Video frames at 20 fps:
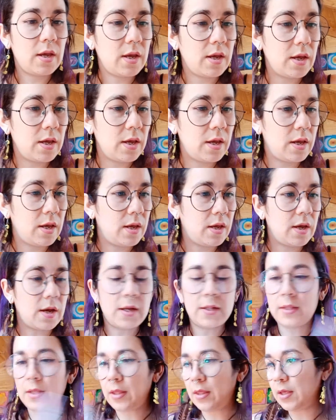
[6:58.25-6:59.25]
eh,
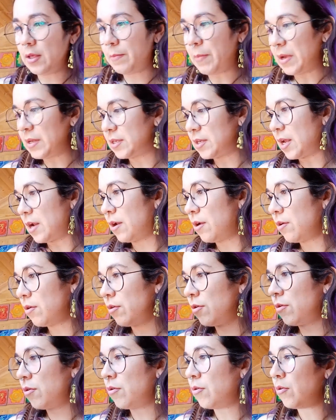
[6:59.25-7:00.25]
antes de pasar
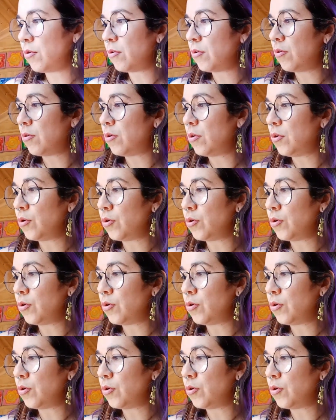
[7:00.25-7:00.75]
los